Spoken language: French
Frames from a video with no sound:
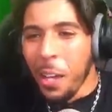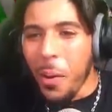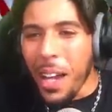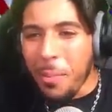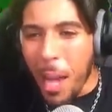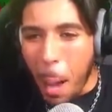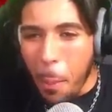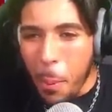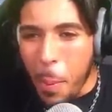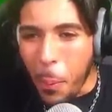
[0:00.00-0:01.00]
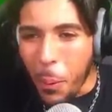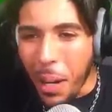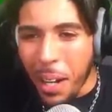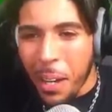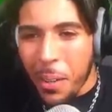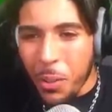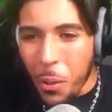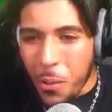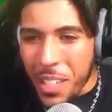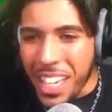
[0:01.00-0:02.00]
What Mais Apo, mais pourquoi
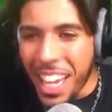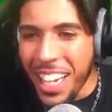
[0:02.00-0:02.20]
Ton fils,